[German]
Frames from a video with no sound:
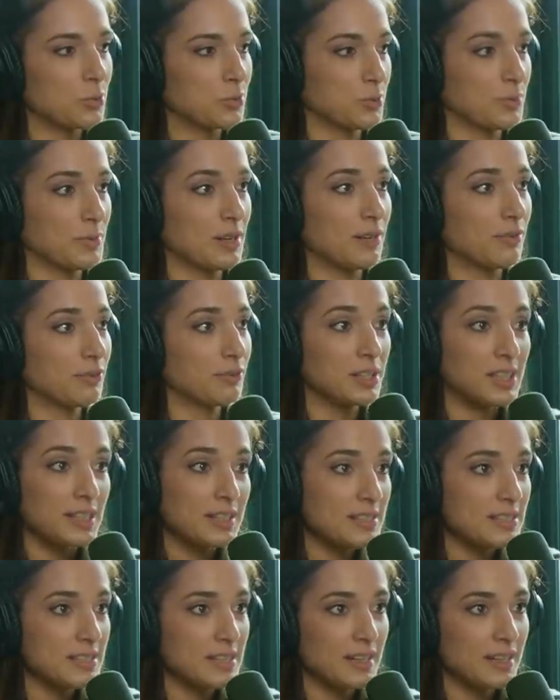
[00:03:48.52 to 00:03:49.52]
ob du mal
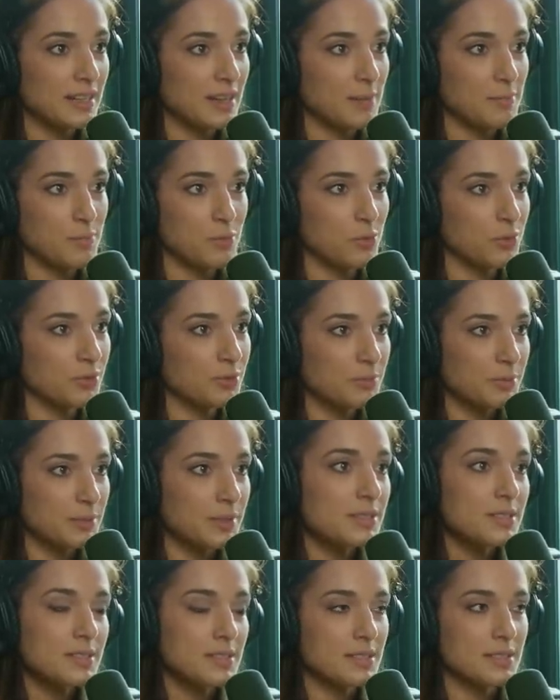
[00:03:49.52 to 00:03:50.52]
finanziell am Boden
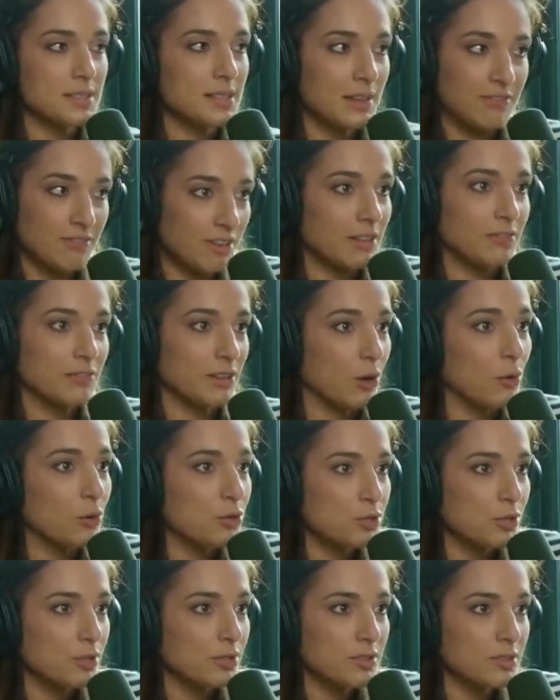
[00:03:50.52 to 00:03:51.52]
bist, das mhm. waren wir auch
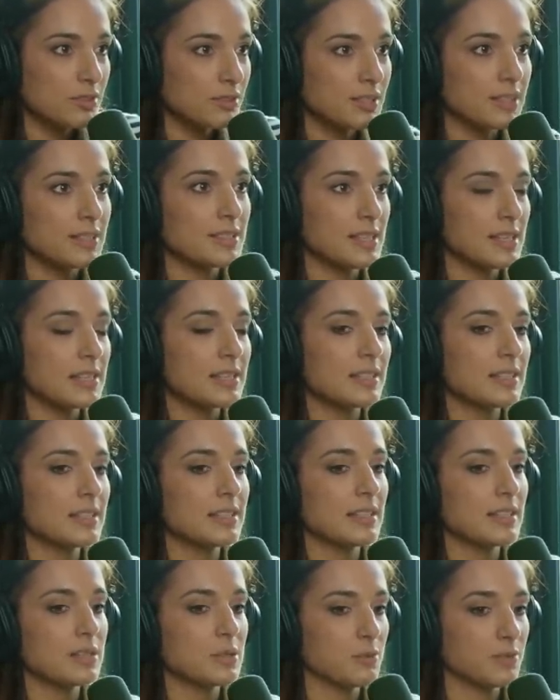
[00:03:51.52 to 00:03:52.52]
schon ja.
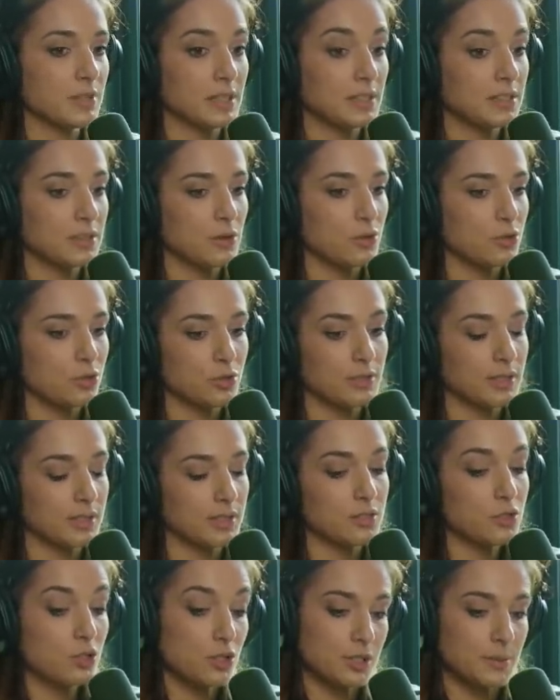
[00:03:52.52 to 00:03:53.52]
tatsächlich, also wirklich auch schon
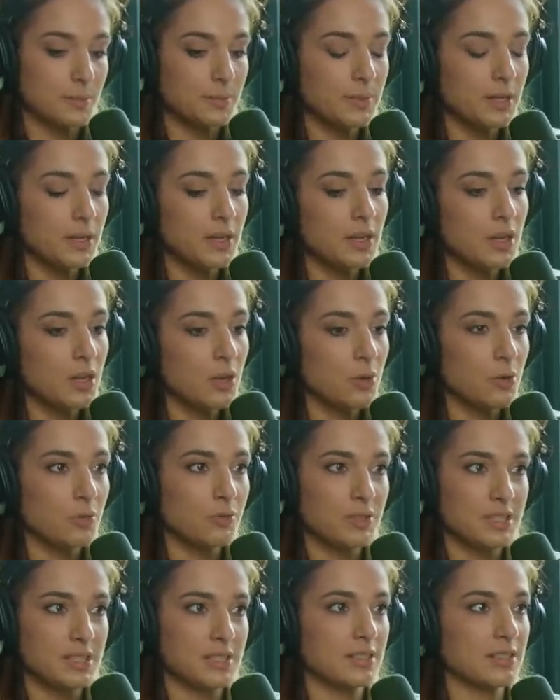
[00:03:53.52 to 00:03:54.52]
ganz schlimm.
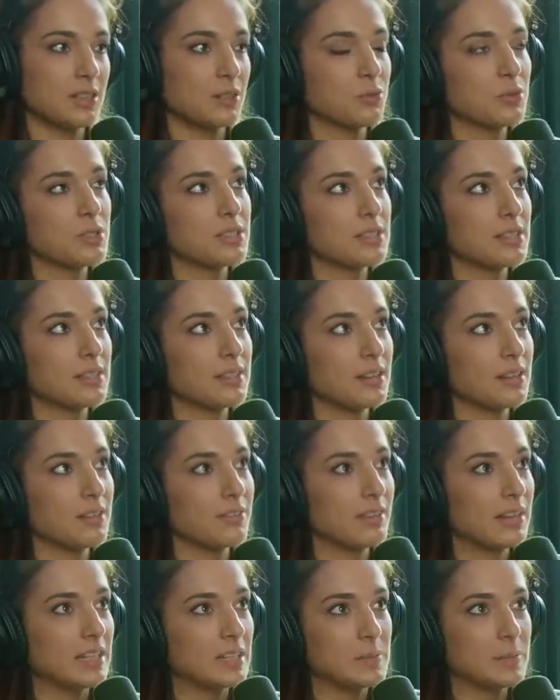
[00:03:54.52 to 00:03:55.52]
Und wir sind da
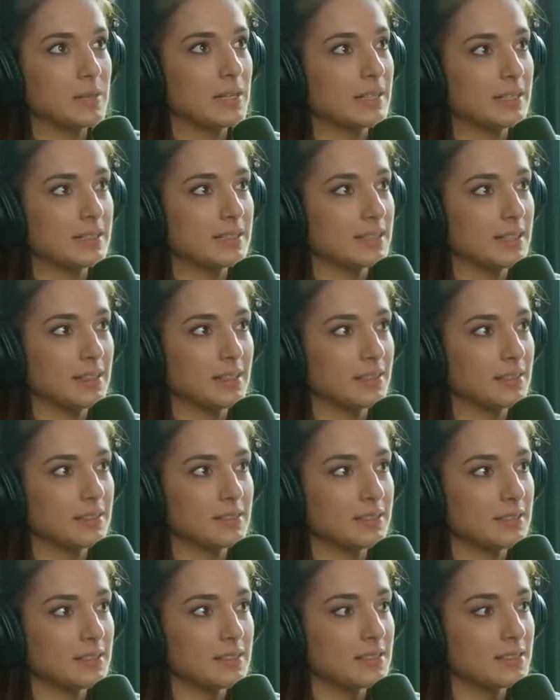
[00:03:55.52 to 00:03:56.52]
durchgegangen, weil ich mir halt denke,
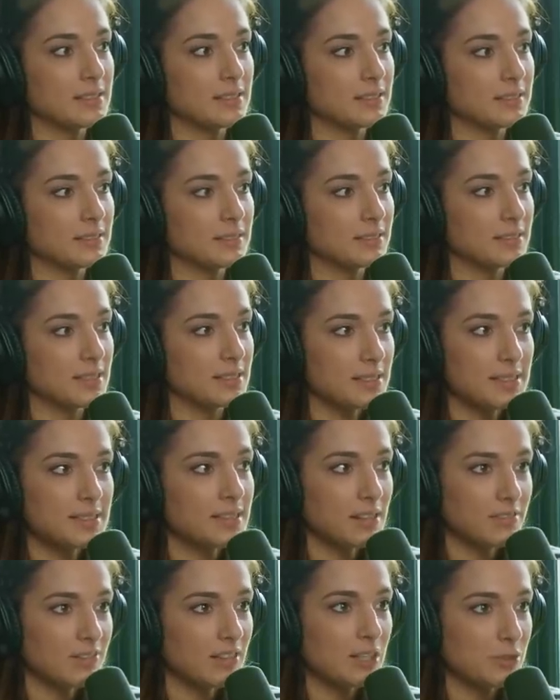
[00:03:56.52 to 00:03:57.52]
das, das ist
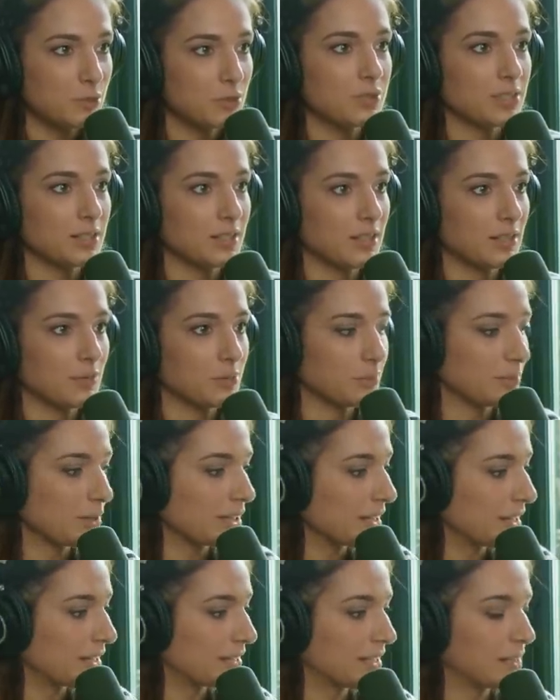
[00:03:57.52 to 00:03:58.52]
kein Weltuntergang und man
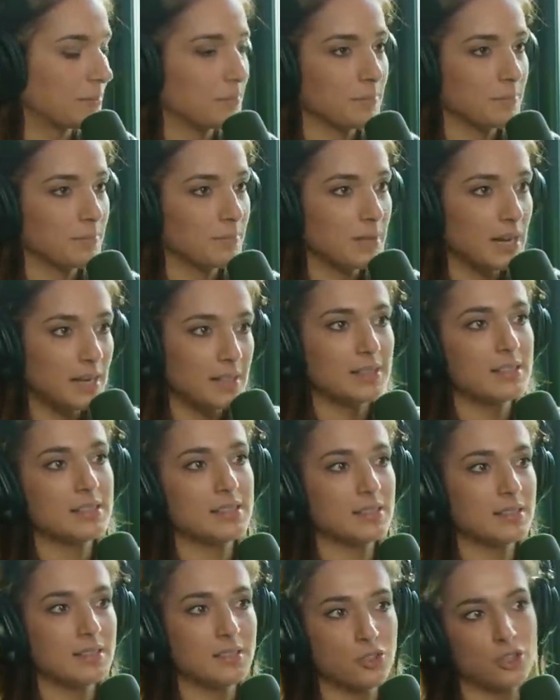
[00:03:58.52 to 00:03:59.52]
kann eben
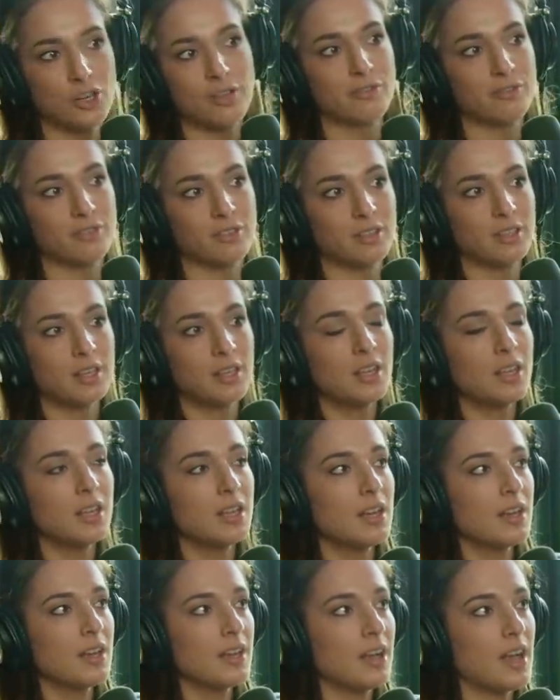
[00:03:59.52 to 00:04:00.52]
alles schaffen.
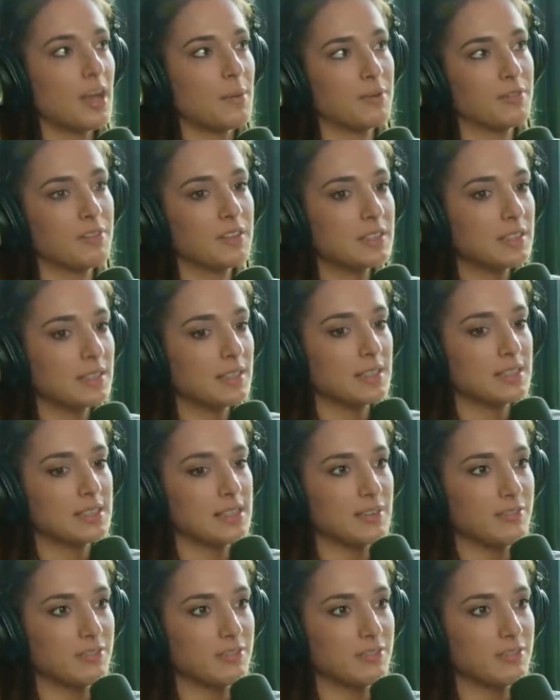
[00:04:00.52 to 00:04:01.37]
Aber wichtig ist